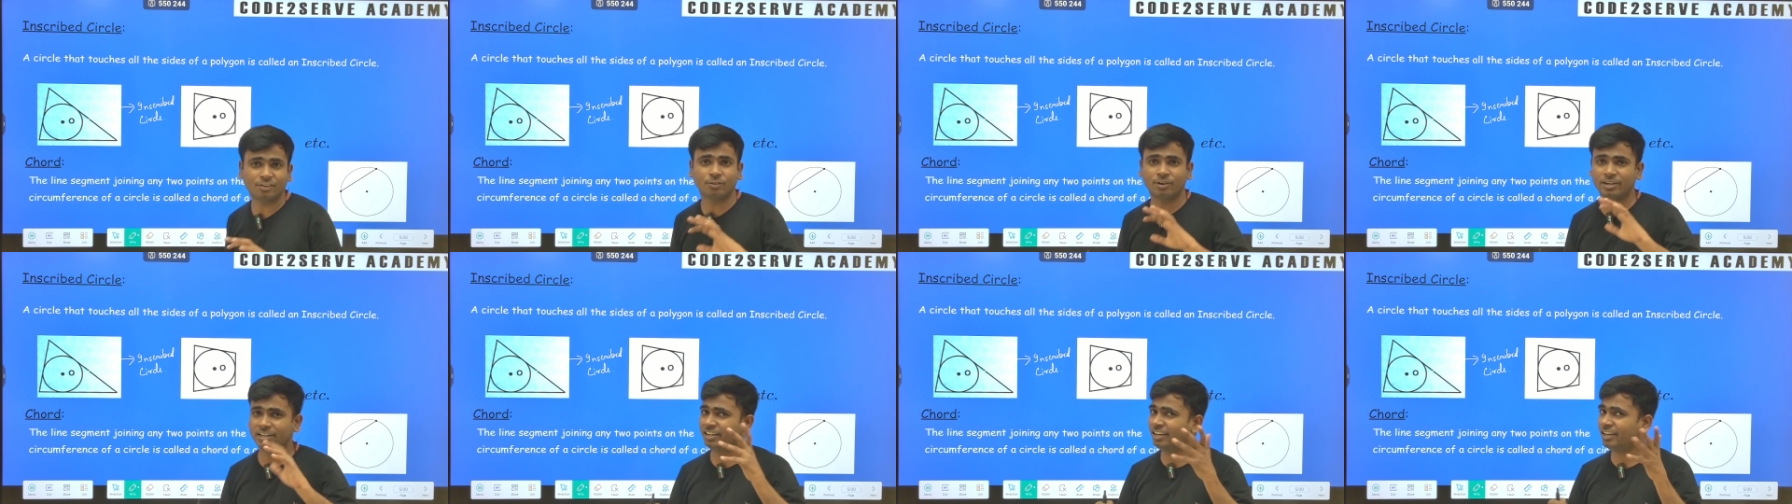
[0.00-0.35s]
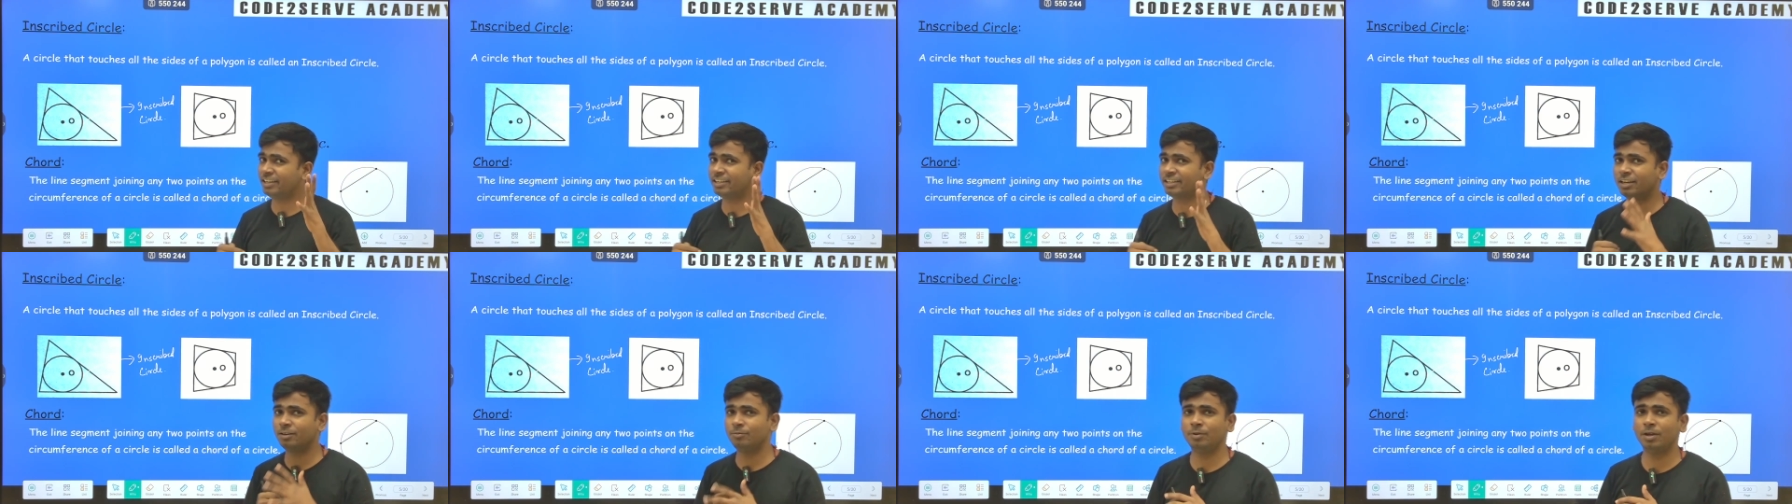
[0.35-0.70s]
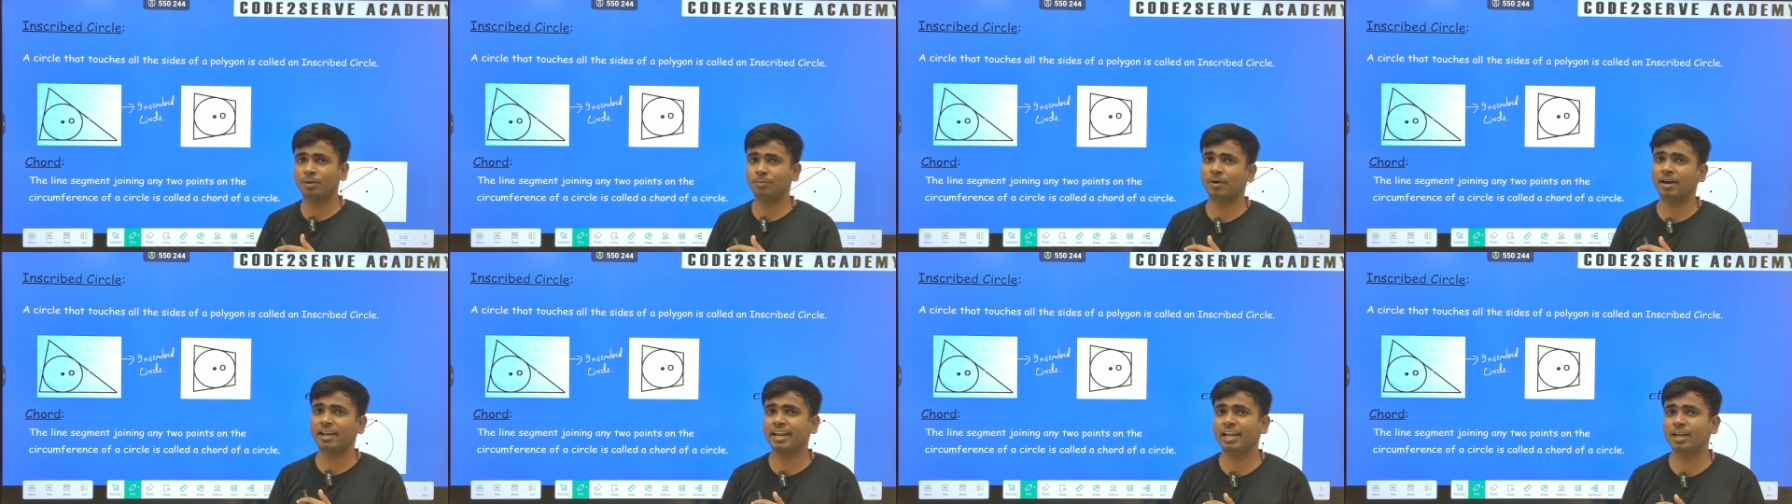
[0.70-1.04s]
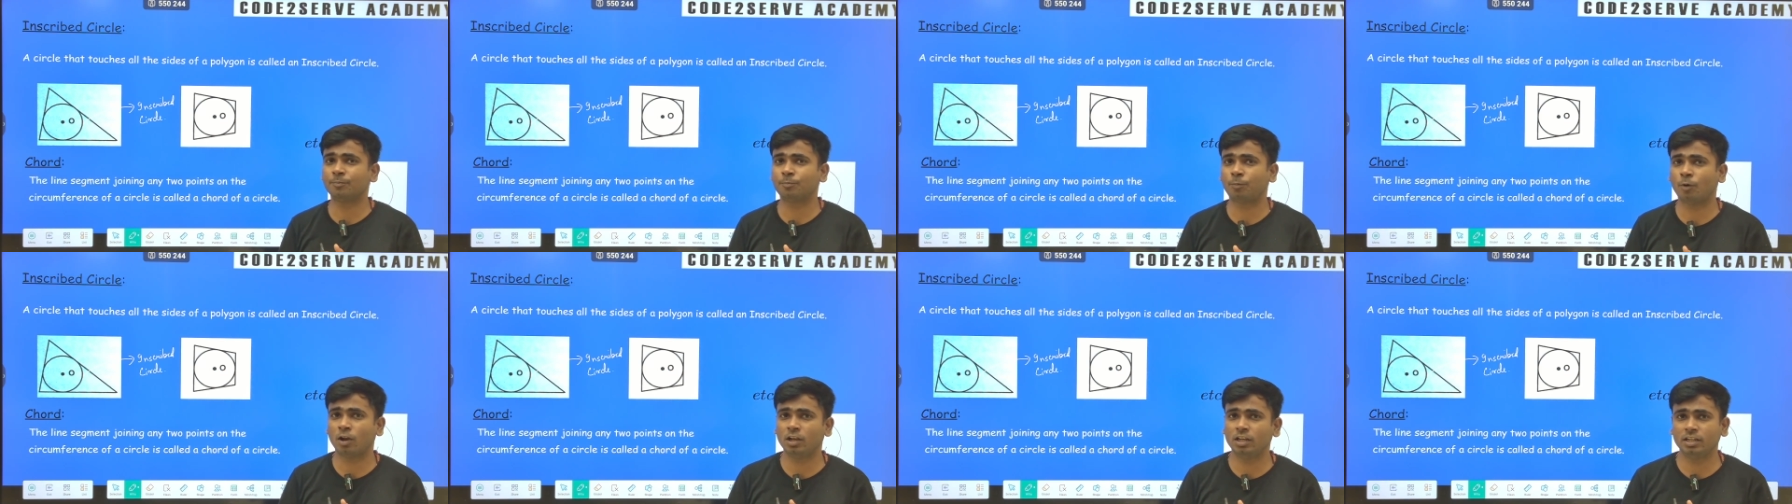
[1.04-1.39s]
है क्वाड्रिलेटरल भी हमारा
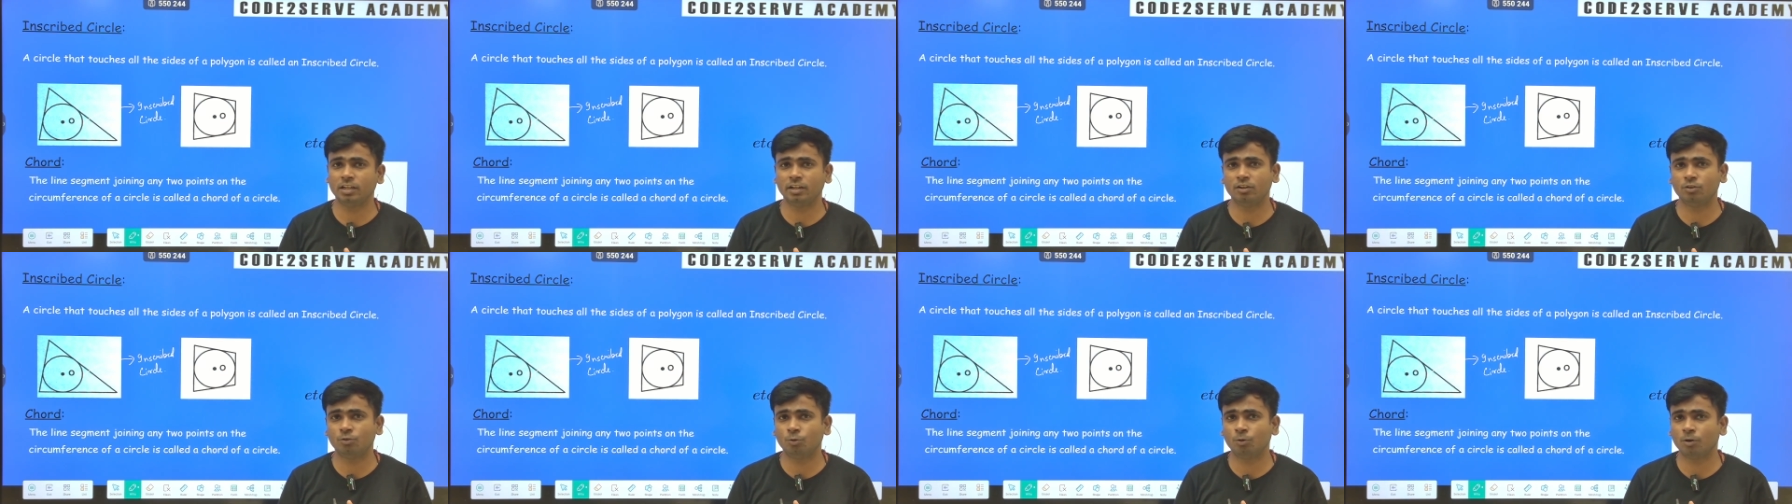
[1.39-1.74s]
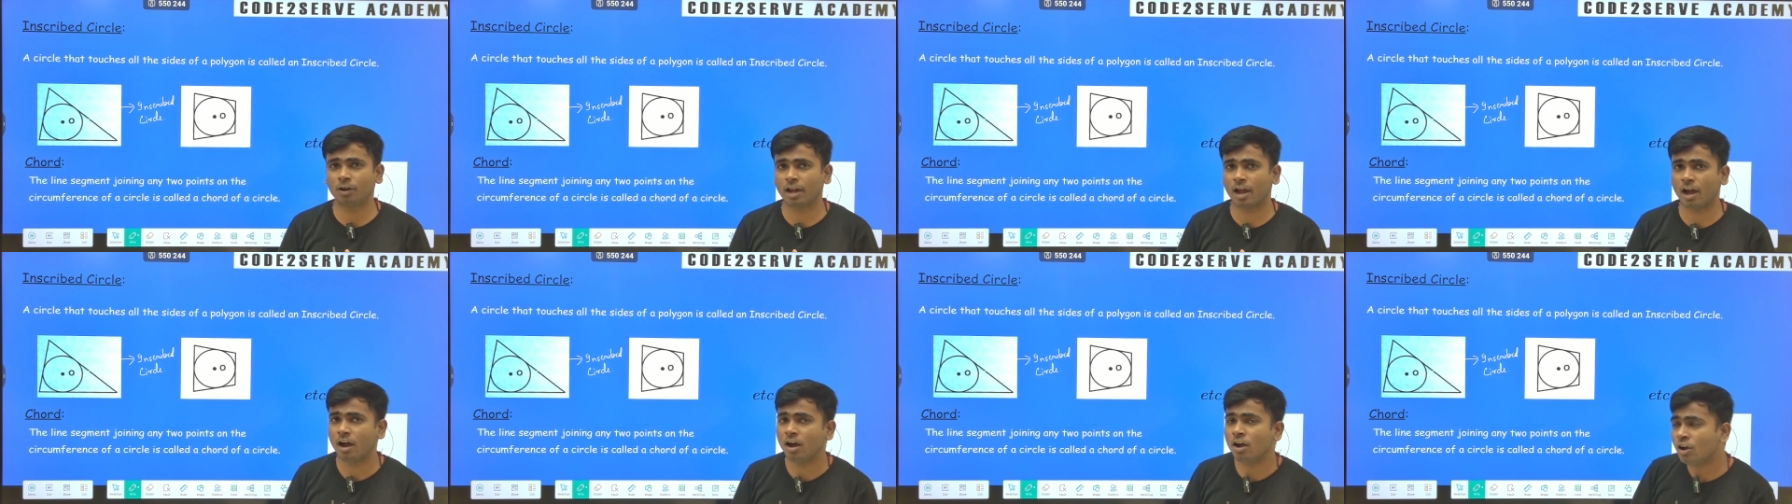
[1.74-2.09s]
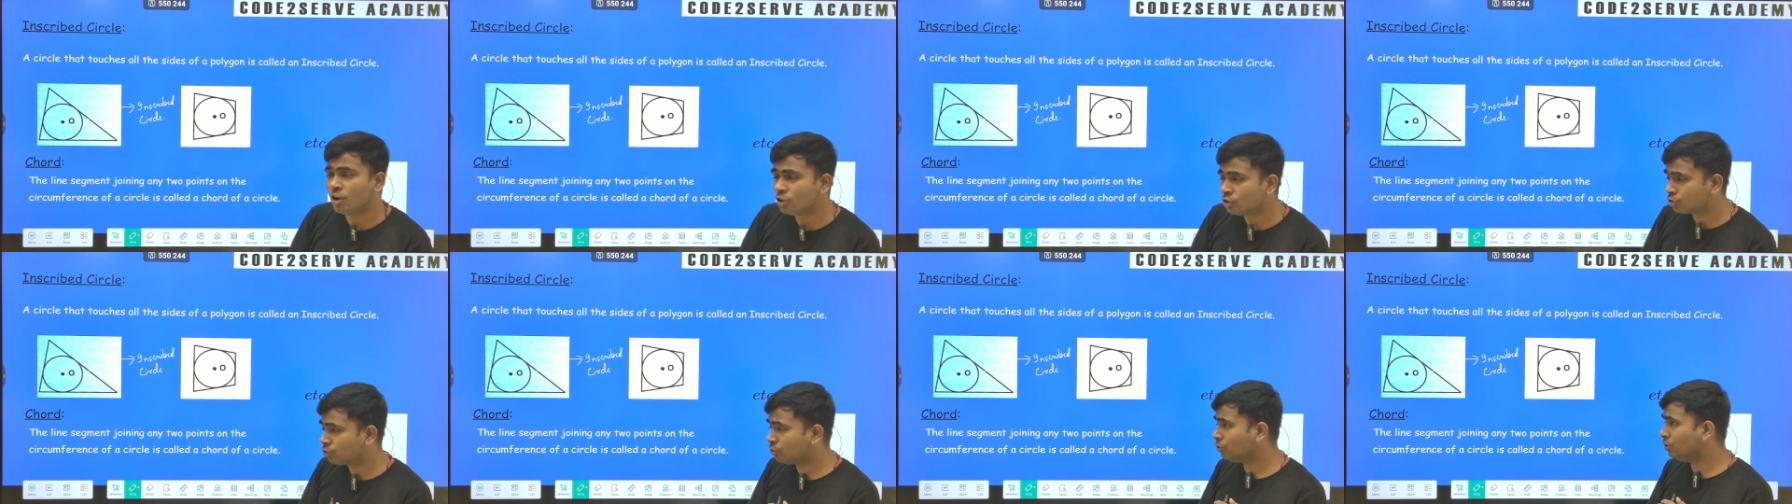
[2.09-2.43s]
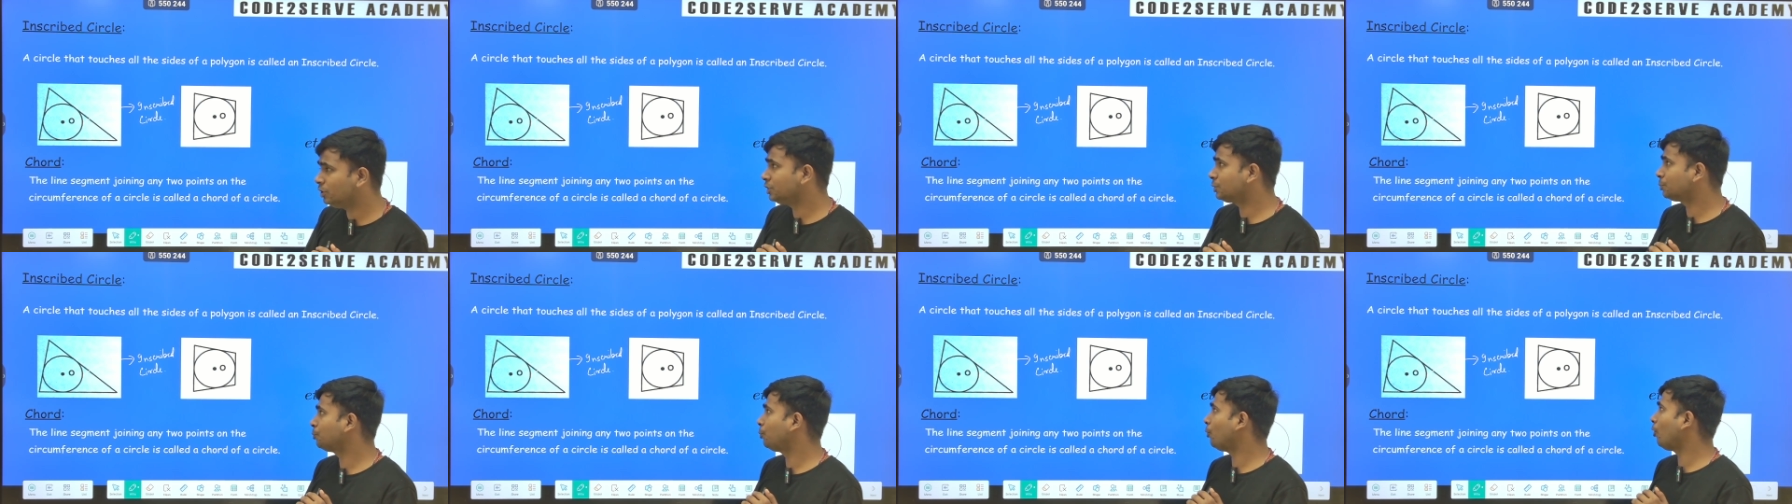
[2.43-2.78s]
एक पॉलीगन हो गया तो
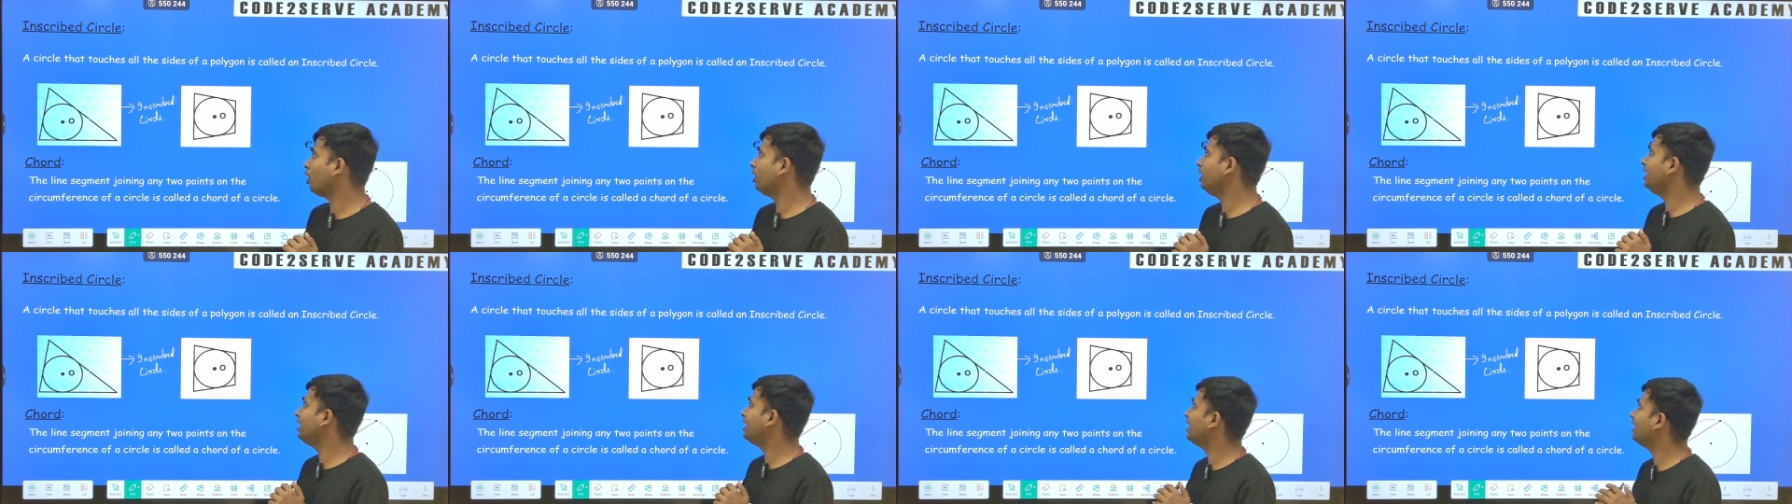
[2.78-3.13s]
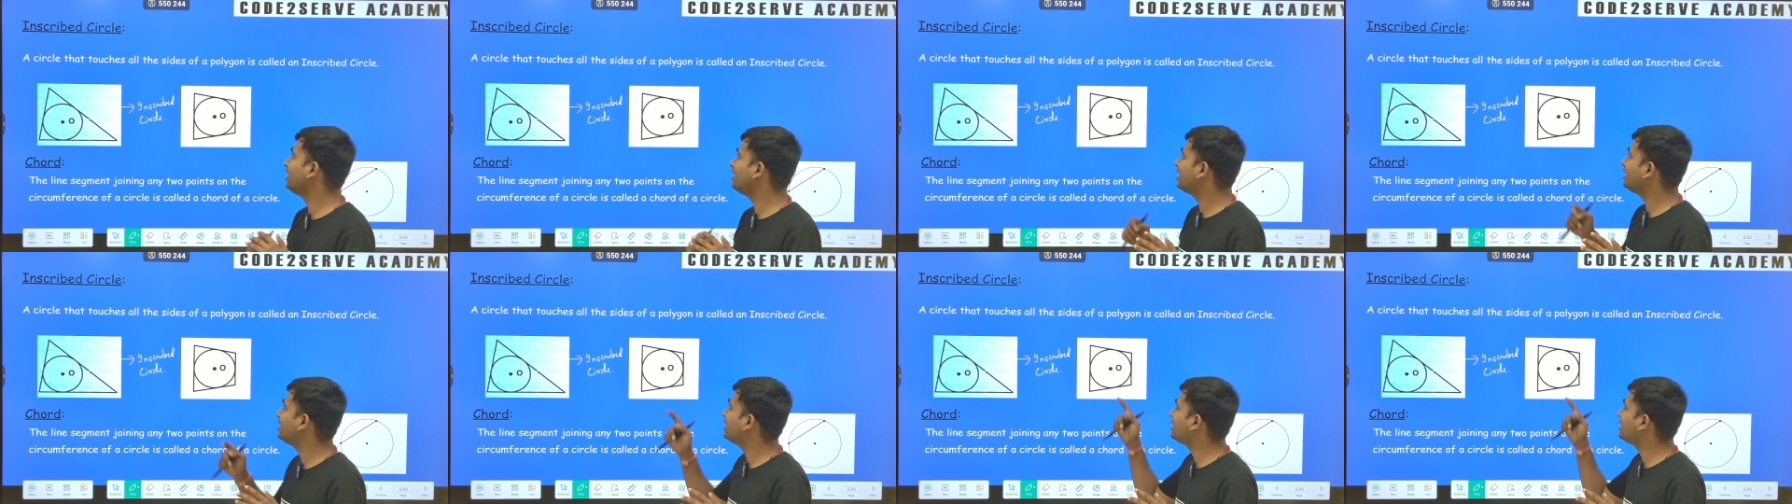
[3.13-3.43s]
इस पॉलीगन के